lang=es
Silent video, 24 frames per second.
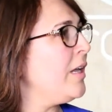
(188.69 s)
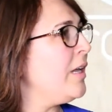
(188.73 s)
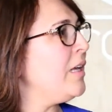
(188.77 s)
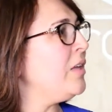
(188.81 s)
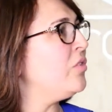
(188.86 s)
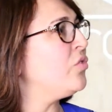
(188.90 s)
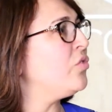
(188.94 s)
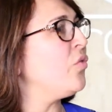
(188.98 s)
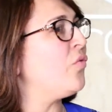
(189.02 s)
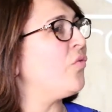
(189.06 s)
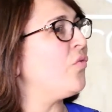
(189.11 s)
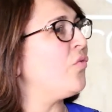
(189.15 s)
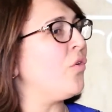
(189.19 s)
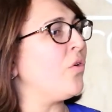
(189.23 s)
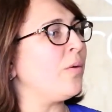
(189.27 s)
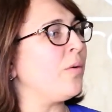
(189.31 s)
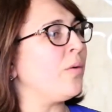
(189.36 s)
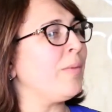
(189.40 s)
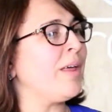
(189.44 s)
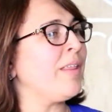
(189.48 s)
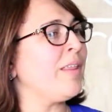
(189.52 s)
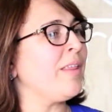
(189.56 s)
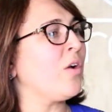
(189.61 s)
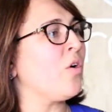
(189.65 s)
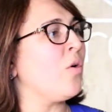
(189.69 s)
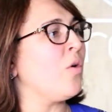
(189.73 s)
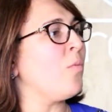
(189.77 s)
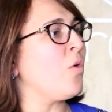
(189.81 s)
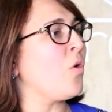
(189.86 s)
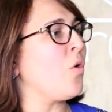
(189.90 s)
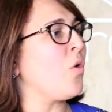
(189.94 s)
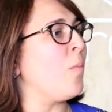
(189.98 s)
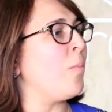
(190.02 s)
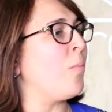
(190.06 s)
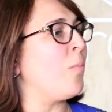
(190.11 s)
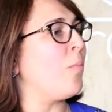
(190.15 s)
ni su forma de
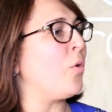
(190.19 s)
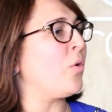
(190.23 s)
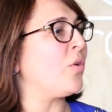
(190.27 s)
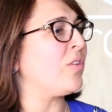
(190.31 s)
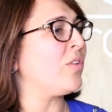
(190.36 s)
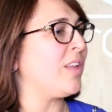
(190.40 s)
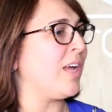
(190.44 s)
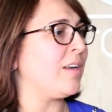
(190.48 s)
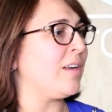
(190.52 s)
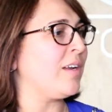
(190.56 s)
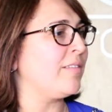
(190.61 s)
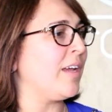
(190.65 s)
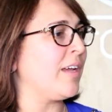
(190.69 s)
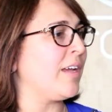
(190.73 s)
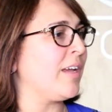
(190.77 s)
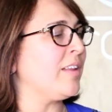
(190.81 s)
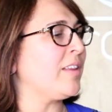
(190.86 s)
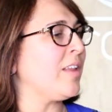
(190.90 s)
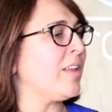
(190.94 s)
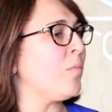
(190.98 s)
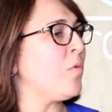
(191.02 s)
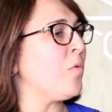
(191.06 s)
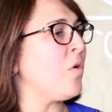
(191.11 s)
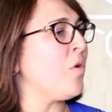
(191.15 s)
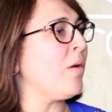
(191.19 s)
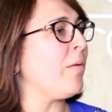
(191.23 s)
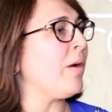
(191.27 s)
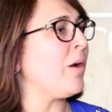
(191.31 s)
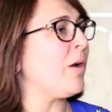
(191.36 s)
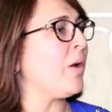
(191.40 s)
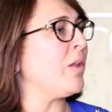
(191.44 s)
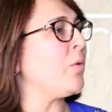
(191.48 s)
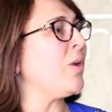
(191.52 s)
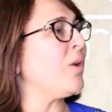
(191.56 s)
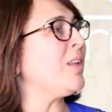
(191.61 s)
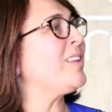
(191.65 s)
cómo comportarse. Aquí estamos
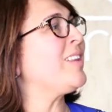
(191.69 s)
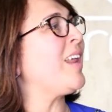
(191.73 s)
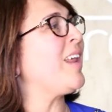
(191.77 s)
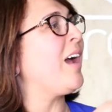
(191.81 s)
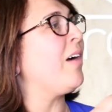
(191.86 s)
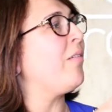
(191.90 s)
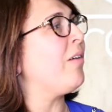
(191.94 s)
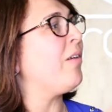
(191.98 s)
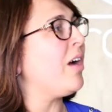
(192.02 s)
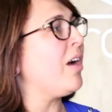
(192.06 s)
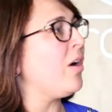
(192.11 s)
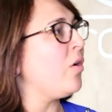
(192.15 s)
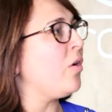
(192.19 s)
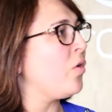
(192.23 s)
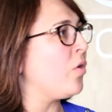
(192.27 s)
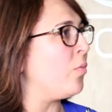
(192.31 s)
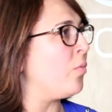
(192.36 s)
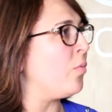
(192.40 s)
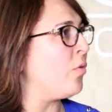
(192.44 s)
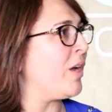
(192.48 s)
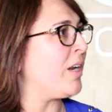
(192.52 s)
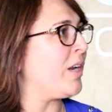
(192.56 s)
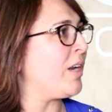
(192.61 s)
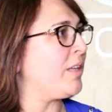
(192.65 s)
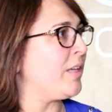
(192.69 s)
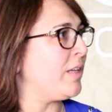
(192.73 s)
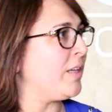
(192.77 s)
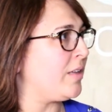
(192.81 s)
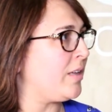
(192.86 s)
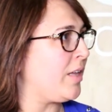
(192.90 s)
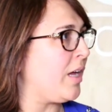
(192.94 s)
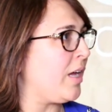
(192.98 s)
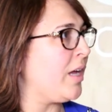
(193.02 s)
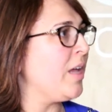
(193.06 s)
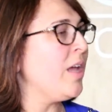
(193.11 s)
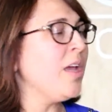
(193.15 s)
evaluando el trabajo como un
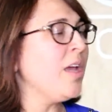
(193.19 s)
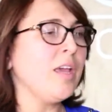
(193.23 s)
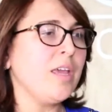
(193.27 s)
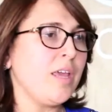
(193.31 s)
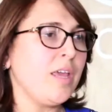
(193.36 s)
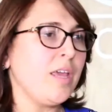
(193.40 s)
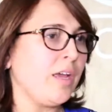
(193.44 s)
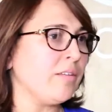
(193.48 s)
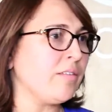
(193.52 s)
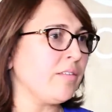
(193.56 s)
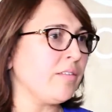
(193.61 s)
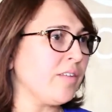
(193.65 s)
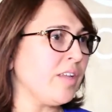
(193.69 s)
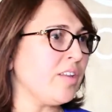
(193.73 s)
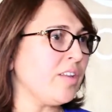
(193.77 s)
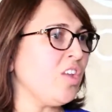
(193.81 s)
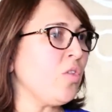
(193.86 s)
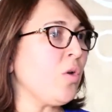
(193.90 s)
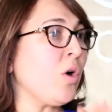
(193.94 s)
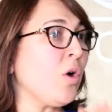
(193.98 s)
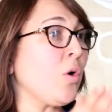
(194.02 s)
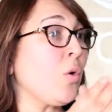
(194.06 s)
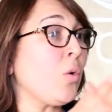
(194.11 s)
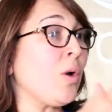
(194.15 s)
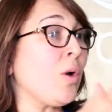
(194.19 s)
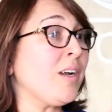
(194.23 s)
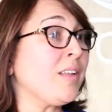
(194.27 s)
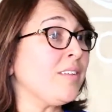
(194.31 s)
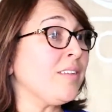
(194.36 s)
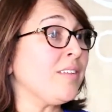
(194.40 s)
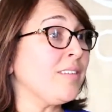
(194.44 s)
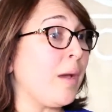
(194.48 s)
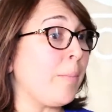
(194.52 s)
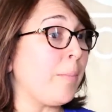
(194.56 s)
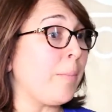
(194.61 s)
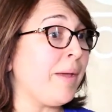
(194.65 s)
artista. Y en ese sentido,
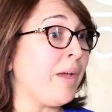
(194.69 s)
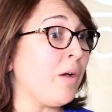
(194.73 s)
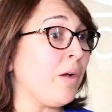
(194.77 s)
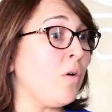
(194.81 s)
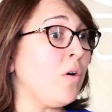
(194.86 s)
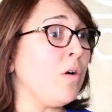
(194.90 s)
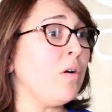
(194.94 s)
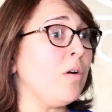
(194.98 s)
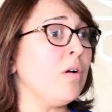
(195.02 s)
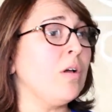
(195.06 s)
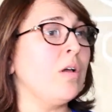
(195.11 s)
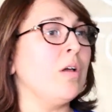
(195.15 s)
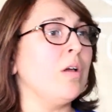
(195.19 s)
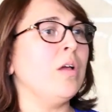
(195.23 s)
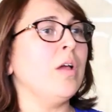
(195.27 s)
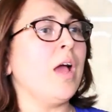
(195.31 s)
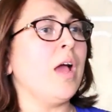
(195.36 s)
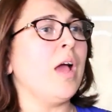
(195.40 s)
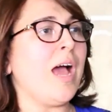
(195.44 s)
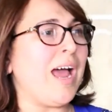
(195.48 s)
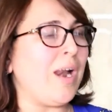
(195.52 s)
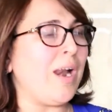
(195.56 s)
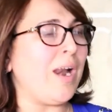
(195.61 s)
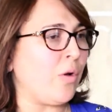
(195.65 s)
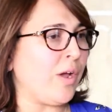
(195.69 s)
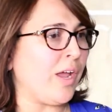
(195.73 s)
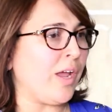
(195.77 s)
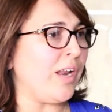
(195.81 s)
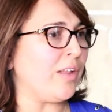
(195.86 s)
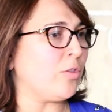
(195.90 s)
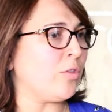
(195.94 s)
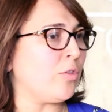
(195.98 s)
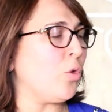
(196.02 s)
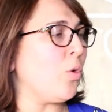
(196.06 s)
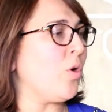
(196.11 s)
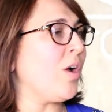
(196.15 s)
Acurarte se apegó a
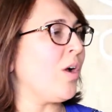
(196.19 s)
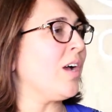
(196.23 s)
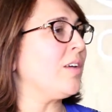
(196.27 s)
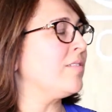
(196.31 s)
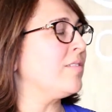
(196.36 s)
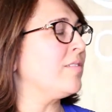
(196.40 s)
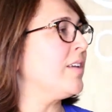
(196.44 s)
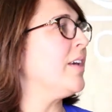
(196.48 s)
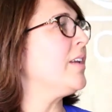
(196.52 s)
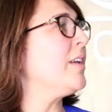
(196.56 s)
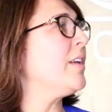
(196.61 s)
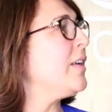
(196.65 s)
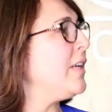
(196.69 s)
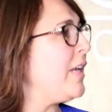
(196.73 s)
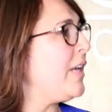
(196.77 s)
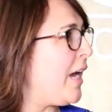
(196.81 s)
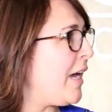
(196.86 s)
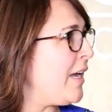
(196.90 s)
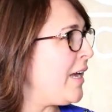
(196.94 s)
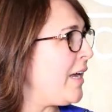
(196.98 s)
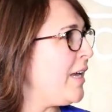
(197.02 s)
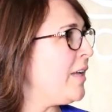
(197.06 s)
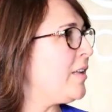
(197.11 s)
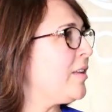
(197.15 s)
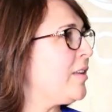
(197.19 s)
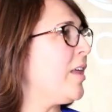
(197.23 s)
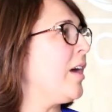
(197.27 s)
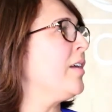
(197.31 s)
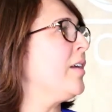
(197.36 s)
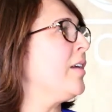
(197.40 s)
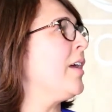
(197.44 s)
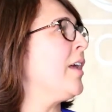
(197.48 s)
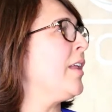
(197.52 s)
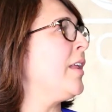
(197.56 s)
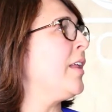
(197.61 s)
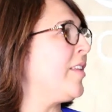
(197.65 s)
lo que le toca hacer. Y ahí
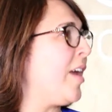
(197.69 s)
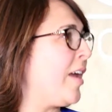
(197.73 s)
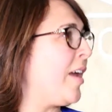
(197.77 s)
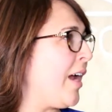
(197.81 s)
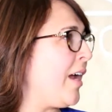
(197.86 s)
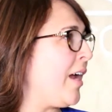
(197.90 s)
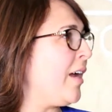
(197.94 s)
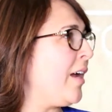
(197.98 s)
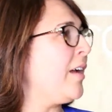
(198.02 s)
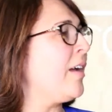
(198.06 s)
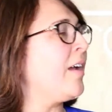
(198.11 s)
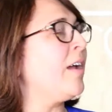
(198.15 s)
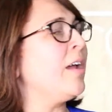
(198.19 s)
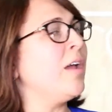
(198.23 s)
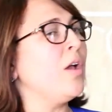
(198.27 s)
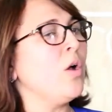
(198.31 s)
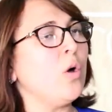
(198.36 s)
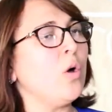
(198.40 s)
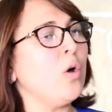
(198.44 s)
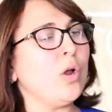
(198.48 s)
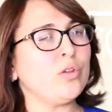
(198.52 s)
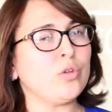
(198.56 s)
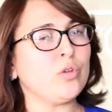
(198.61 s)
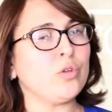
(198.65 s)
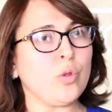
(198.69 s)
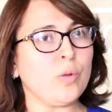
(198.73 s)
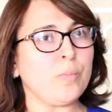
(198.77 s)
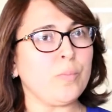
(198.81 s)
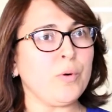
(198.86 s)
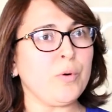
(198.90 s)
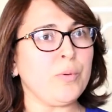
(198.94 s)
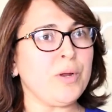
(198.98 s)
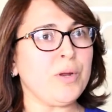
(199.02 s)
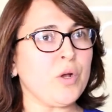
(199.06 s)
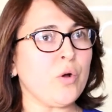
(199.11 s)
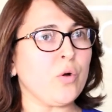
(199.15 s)
están, estarán,
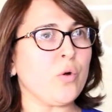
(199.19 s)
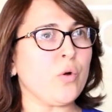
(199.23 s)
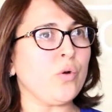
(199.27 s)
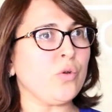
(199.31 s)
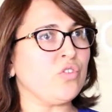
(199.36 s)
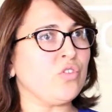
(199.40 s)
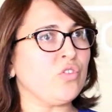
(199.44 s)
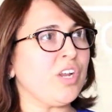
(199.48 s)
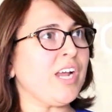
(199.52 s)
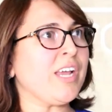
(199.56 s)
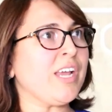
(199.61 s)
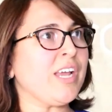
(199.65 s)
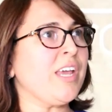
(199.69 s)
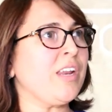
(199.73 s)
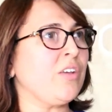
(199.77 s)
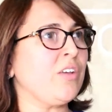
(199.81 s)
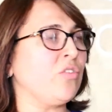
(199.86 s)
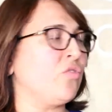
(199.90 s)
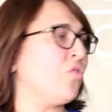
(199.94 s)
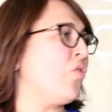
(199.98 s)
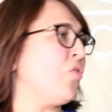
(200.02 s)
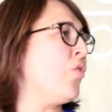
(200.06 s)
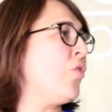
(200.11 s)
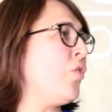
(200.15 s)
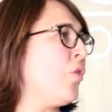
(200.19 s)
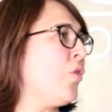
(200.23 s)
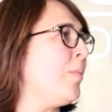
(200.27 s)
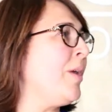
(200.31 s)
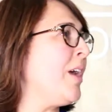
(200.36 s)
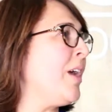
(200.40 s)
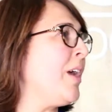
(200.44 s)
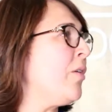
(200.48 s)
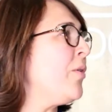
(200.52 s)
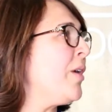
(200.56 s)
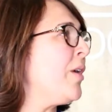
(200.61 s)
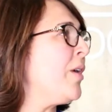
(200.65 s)
todo el público conocerá quiénes son los
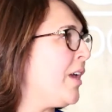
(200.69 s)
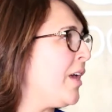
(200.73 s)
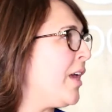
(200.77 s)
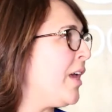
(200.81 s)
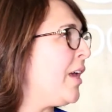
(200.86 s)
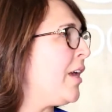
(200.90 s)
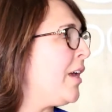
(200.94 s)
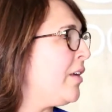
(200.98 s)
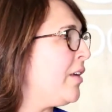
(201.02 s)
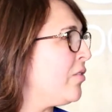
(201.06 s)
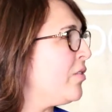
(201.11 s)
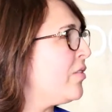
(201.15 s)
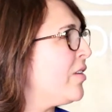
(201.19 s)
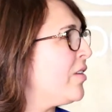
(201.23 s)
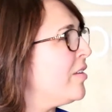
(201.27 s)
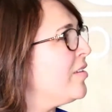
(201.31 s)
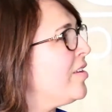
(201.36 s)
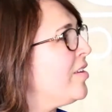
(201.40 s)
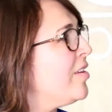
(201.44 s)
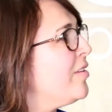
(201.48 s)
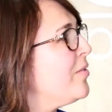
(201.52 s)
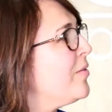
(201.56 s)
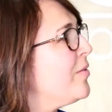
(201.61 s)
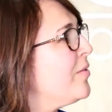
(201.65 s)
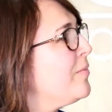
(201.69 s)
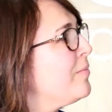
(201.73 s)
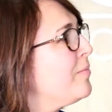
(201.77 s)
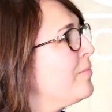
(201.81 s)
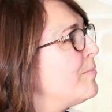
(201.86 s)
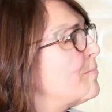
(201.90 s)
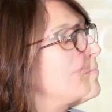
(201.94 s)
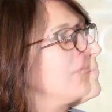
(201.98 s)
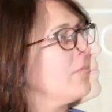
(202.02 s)
nominados en, en ese sentido